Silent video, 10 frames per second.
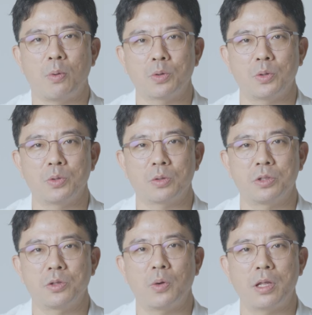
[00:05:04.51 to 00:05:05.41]
보존적
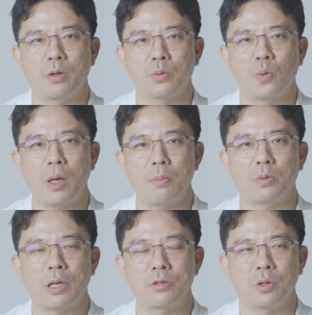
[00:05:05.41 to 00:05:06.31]
치료에서도
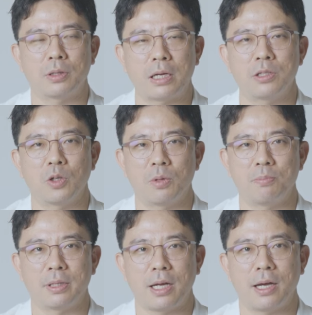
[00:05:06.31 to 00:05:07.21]
회복될 수 있다는
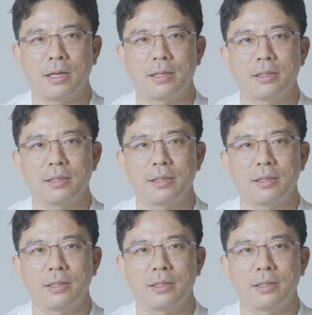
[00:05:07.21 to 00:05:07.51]
점입니다.